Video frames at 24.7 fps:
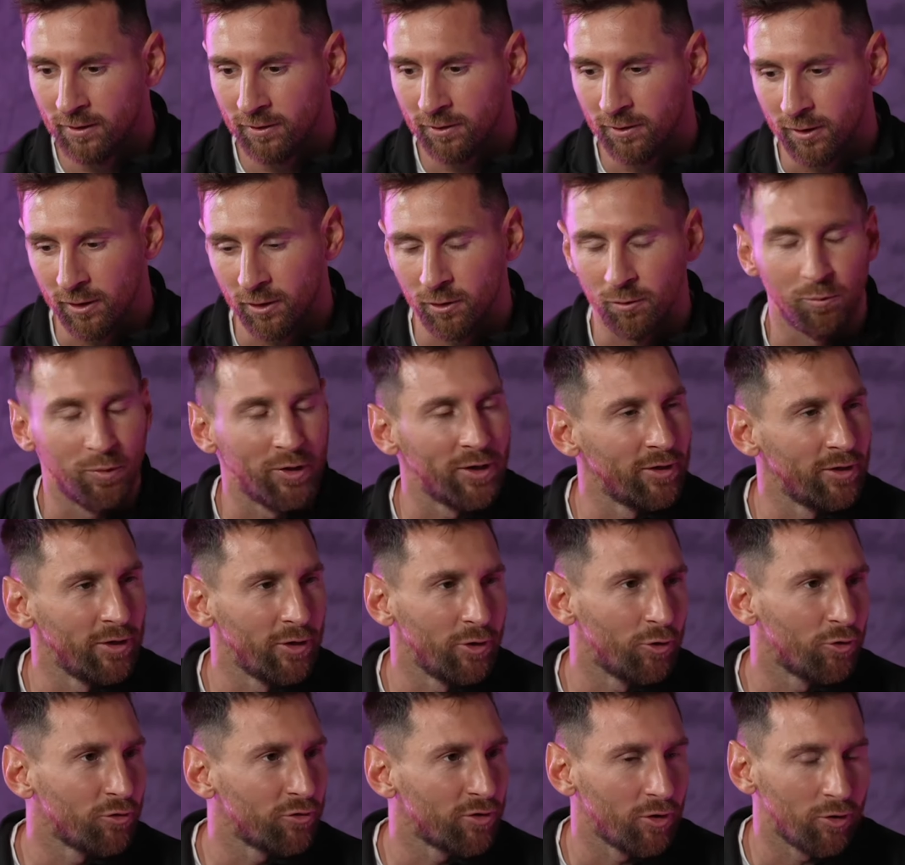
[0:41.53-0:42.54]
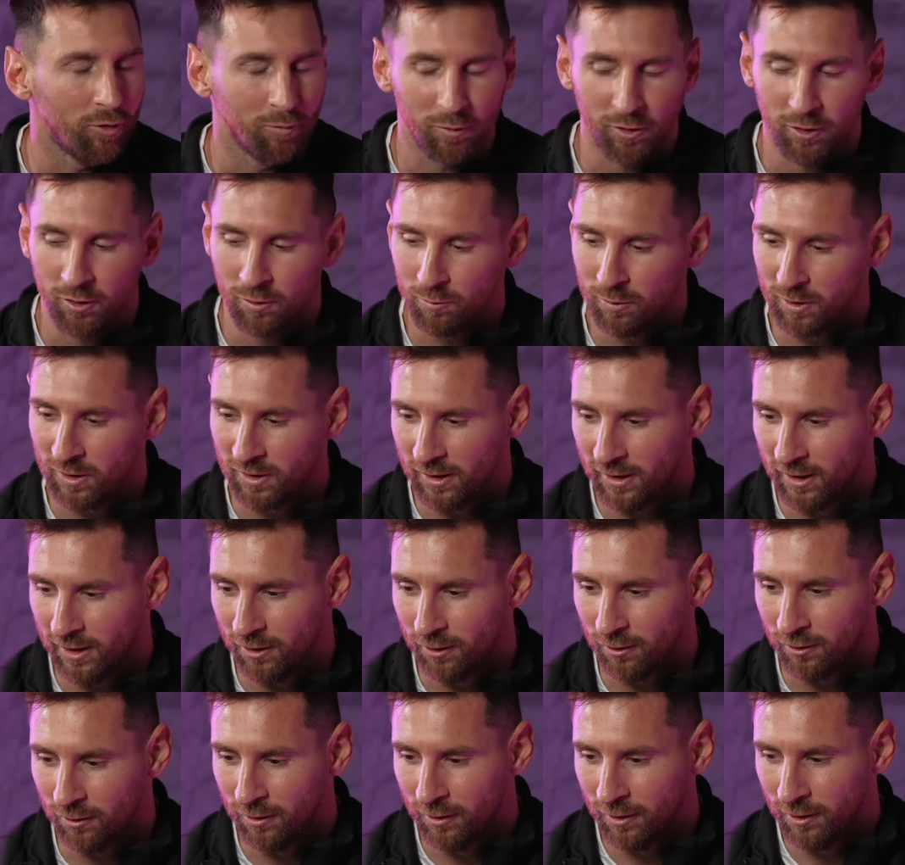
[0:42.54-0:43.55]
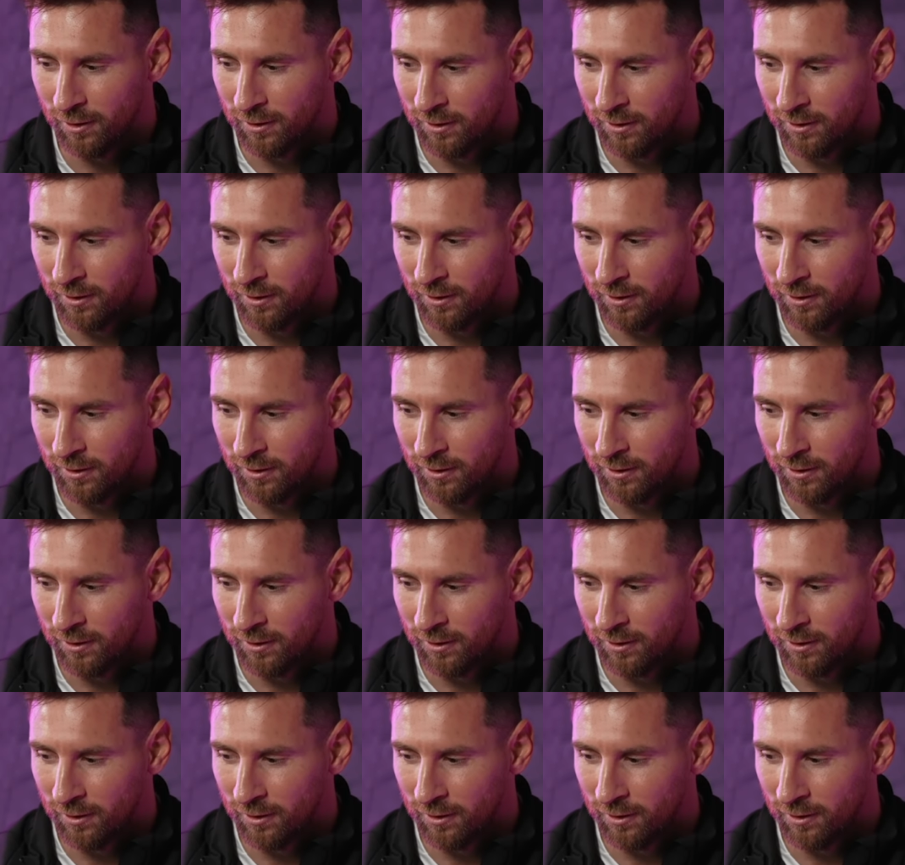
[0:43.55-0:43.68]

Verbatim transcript: de compartir cosas con mi compañero,